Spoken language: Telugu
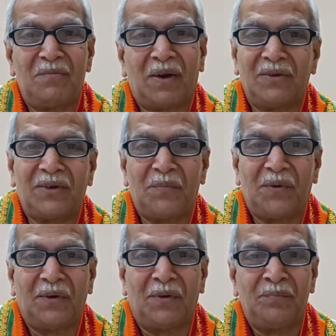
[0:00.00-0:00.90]
కదా మనం
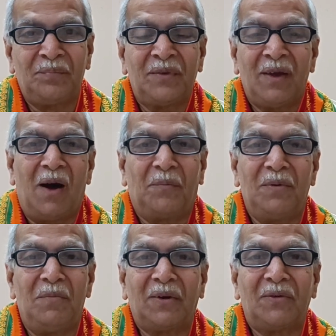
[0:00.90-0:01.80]
చెప్పుకున్నాం
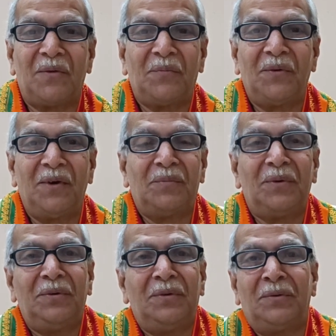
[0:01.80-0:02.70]
అప్పుడు మనం
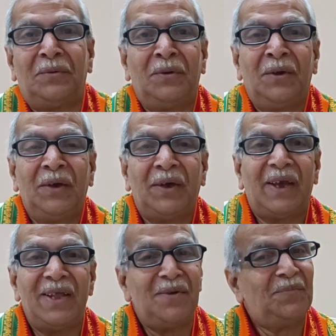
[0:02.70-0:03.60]
చెప్పుకున్నప్పుడు
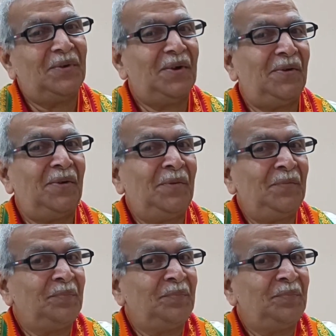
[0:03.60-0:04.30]
ఏం చెప్పుకున్నాం